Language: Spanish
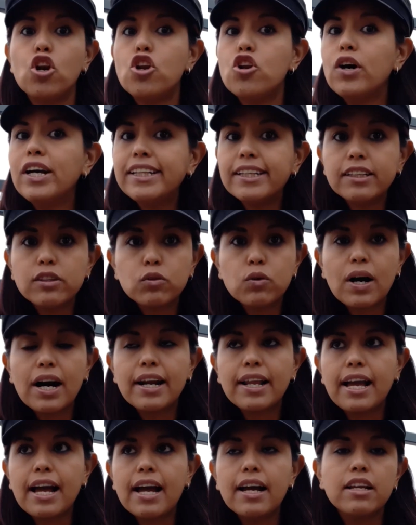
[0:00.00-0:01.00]
No es de tu
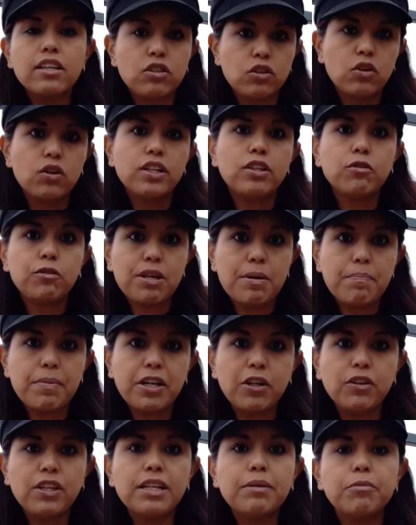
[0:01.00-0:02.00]
área, yo estudié
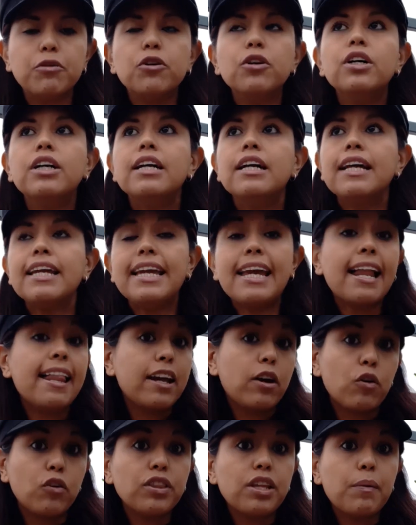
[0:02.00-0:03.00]
periodismo y era
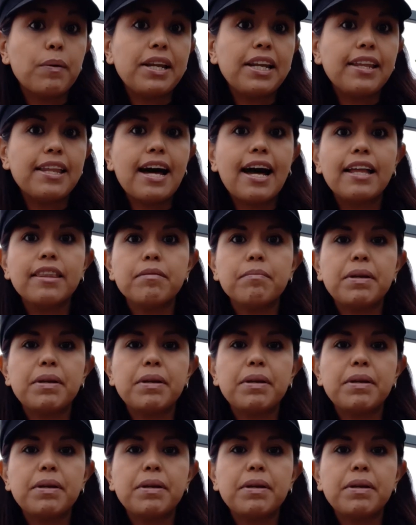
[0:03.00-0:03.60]
de contabilidad.